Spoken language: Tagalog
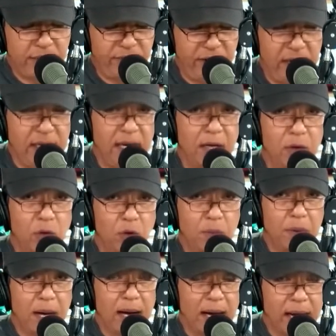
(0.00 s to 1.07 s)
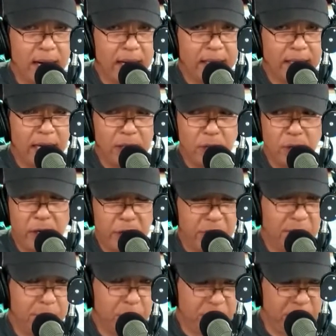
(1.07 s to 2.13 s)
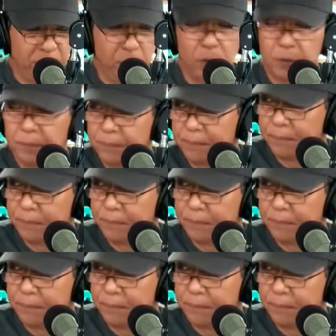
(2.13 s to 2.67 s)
Sevilla ho ba ay ano ngayon ang posisyon?